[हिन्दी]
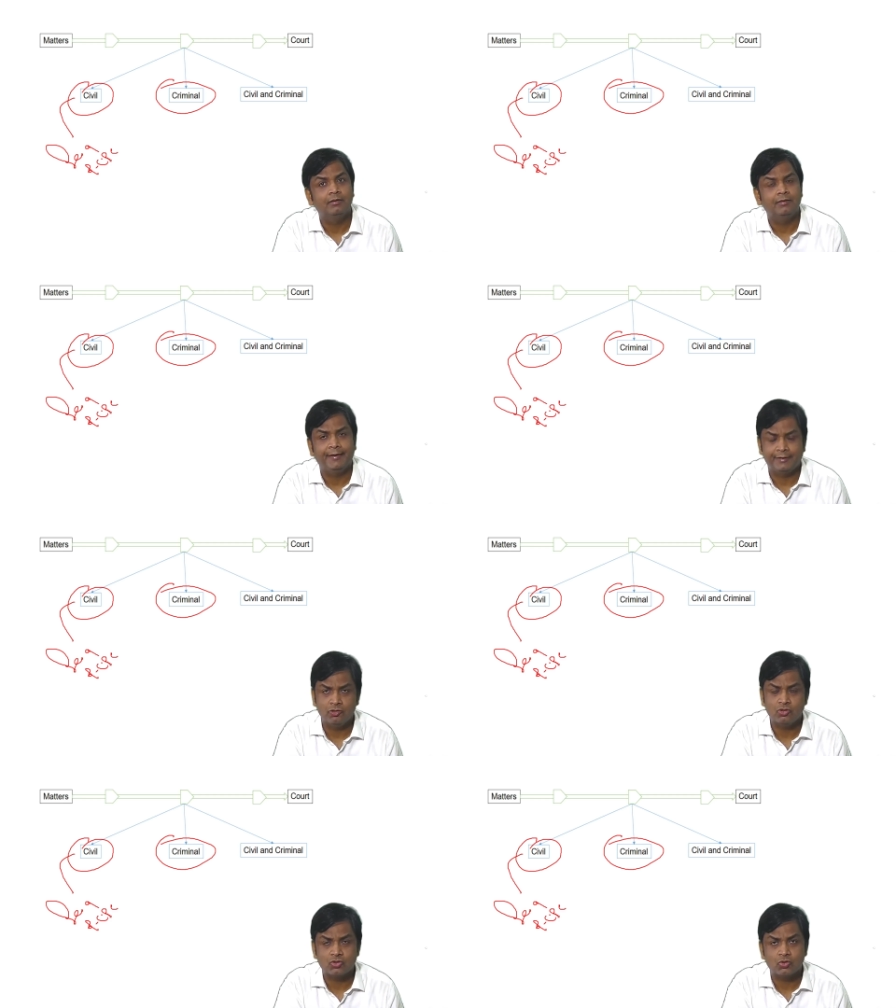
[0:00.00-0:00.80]

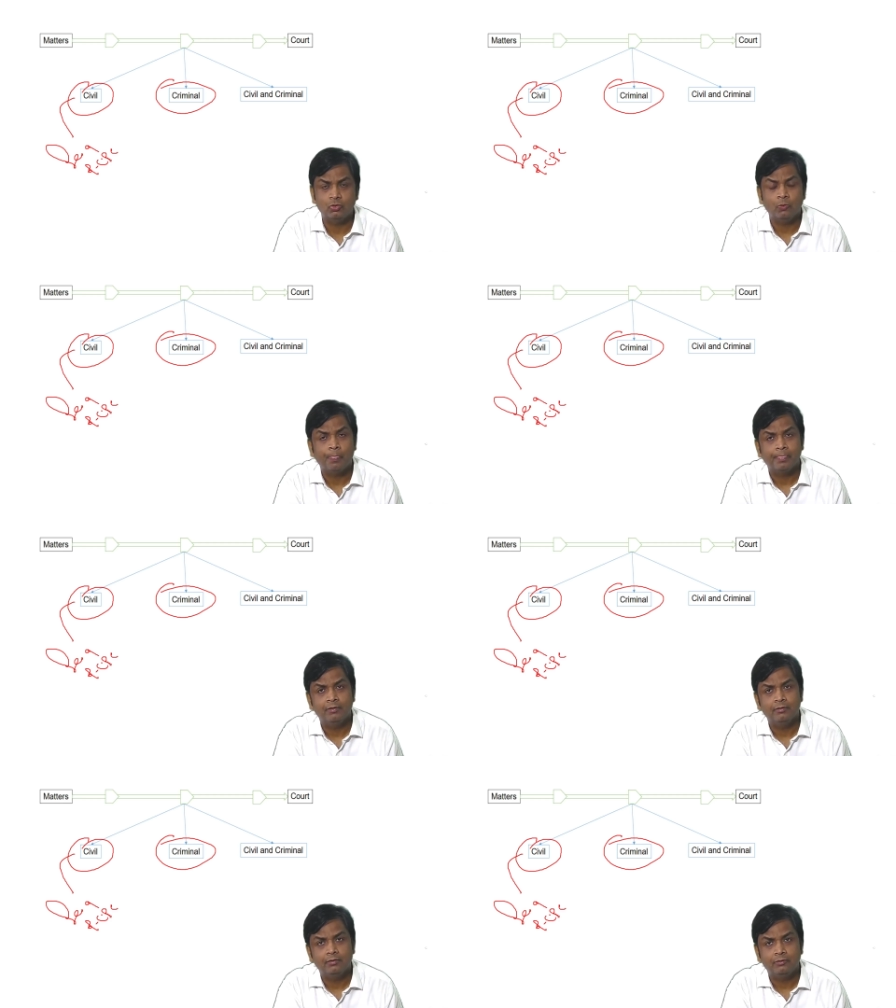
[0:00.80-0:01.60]
एक्यूज को
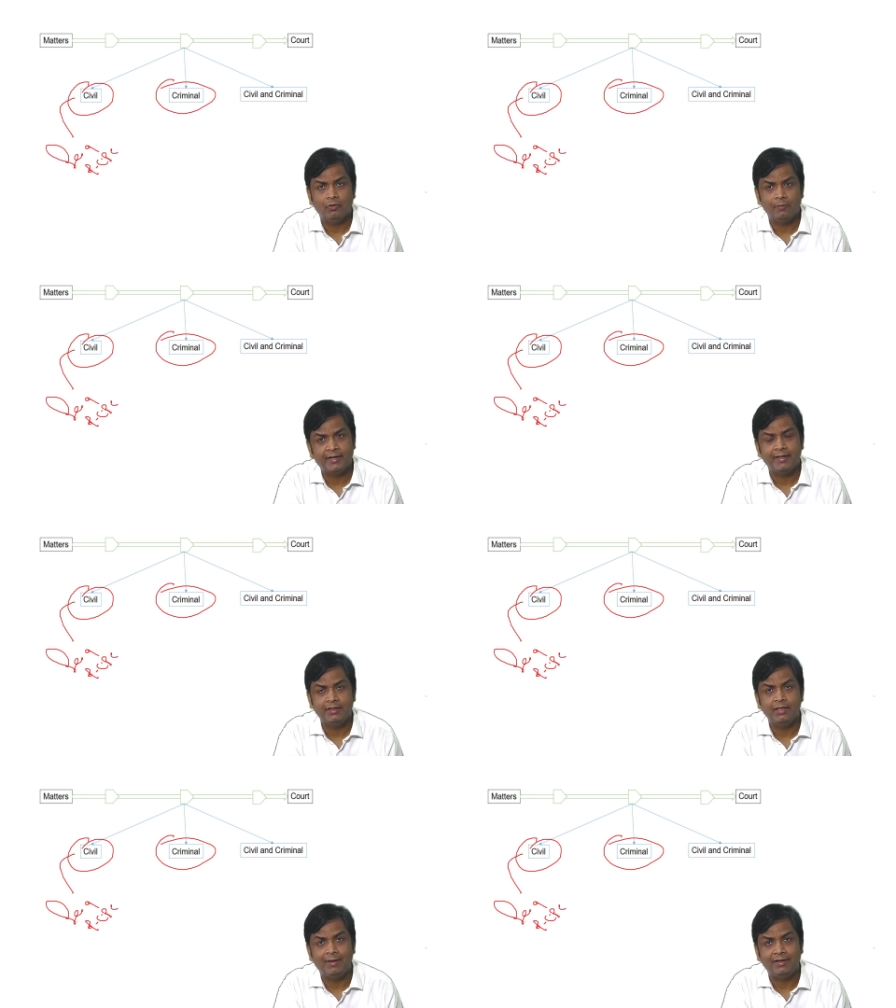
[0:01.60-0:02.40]
तो हम कहते
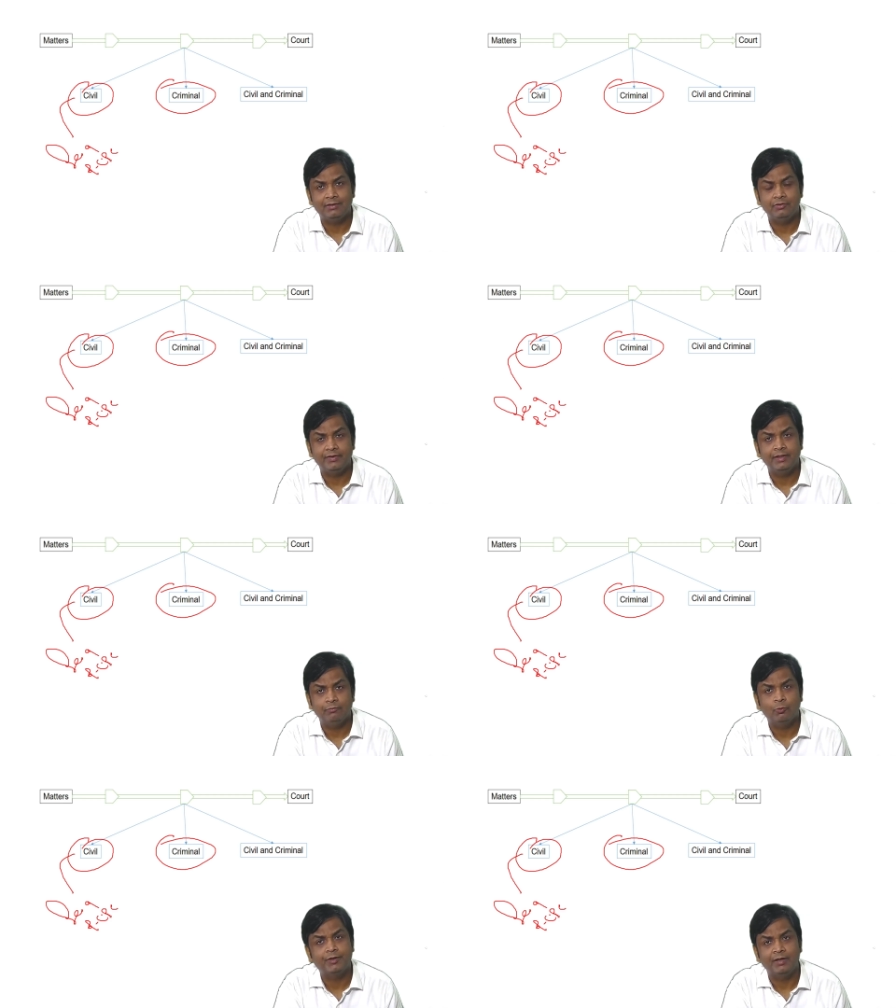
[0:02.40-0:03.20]
हैं ये मैटर जो है
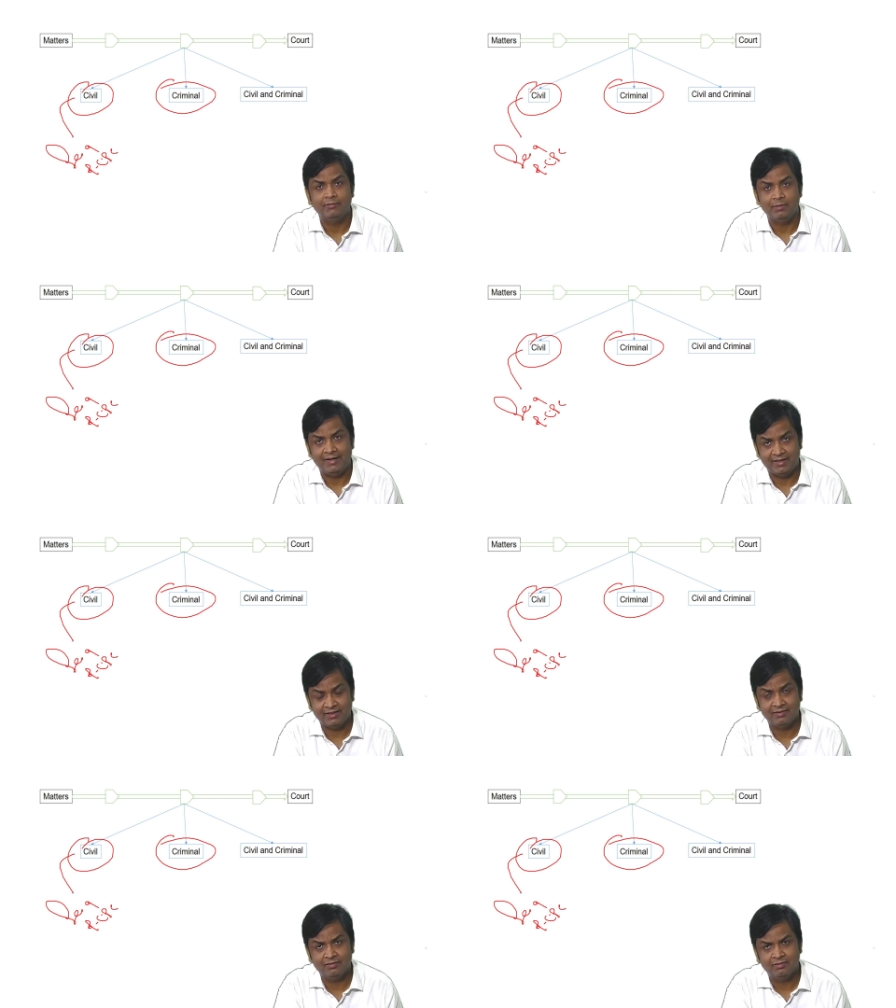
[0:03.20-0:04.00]
वो क्रिमिनल मैटर
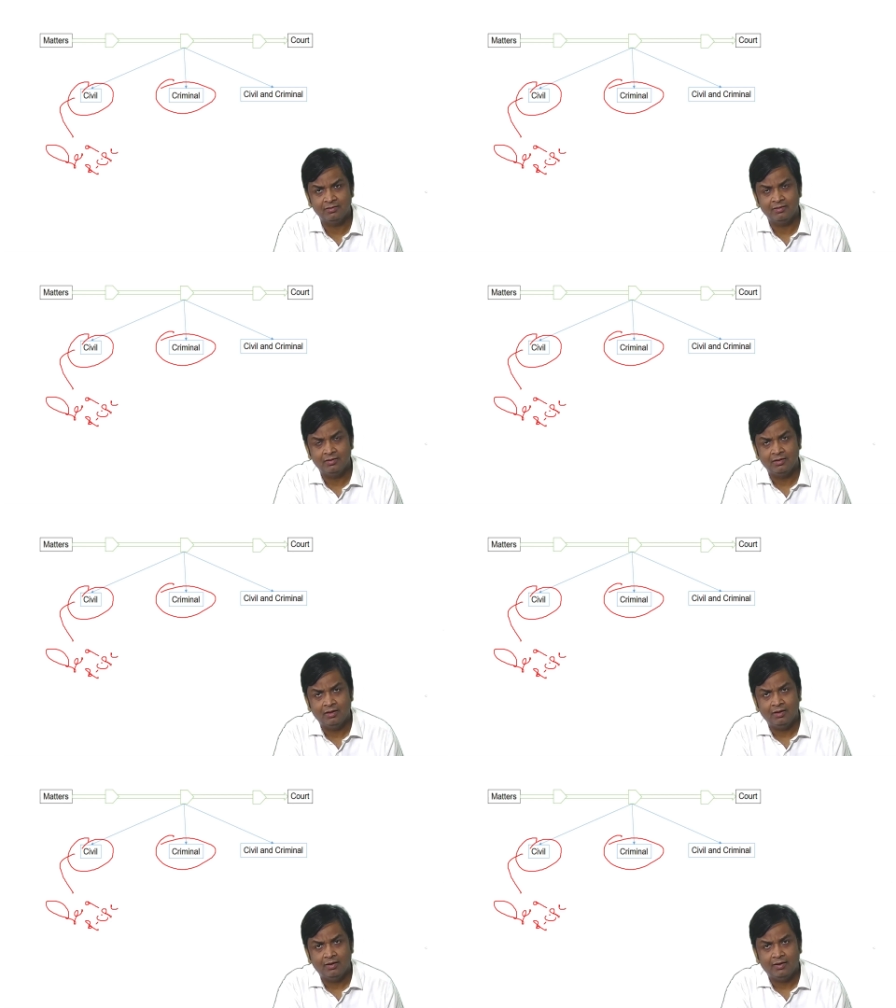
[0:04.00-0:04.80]
है
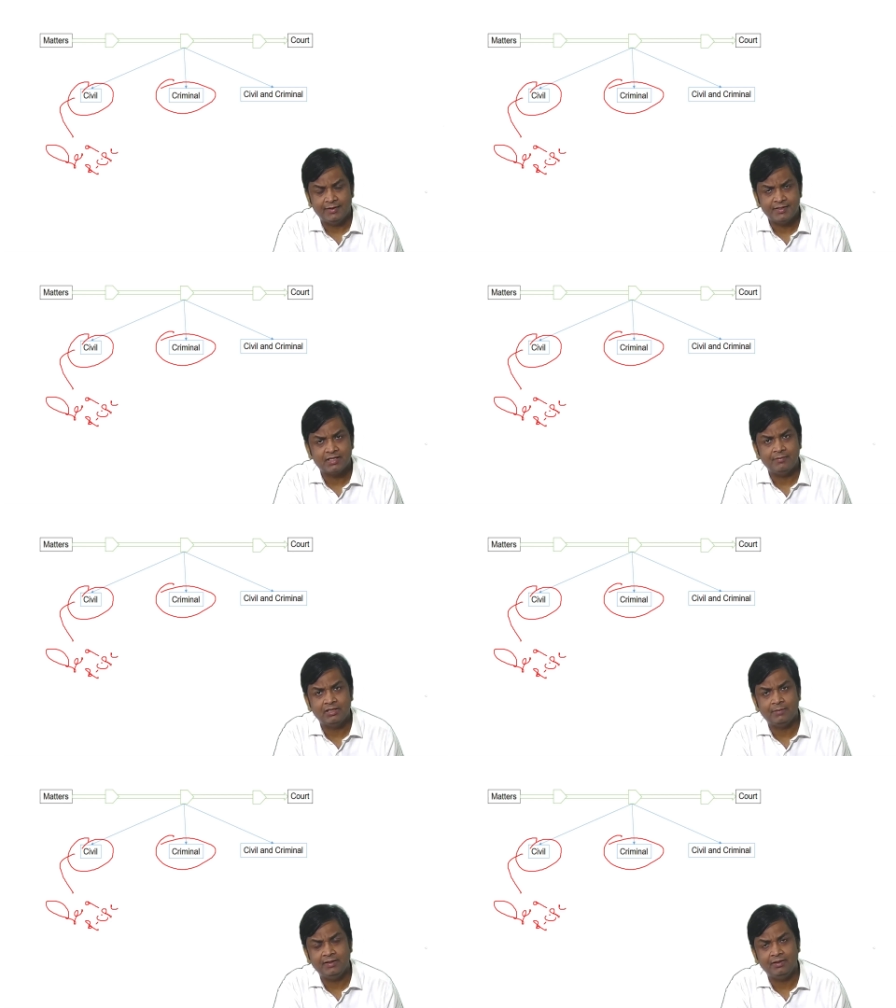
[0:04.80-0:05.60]
अच्छा कभी
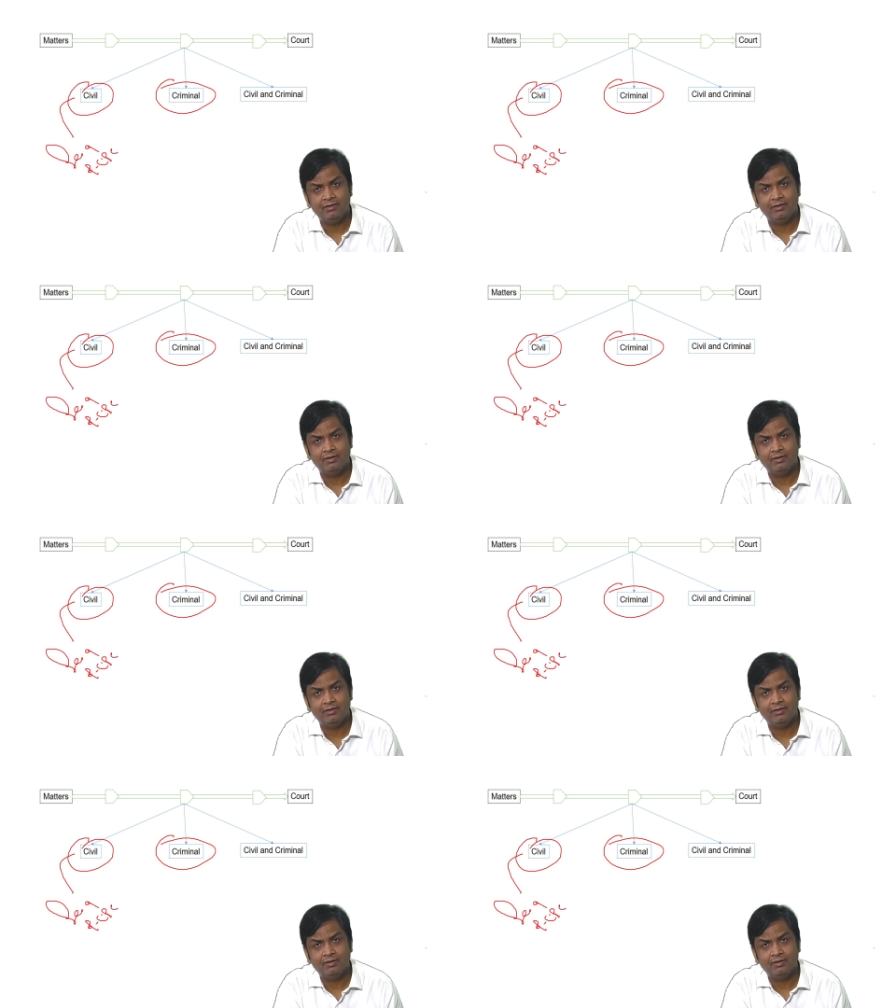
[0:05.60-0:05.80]
कभी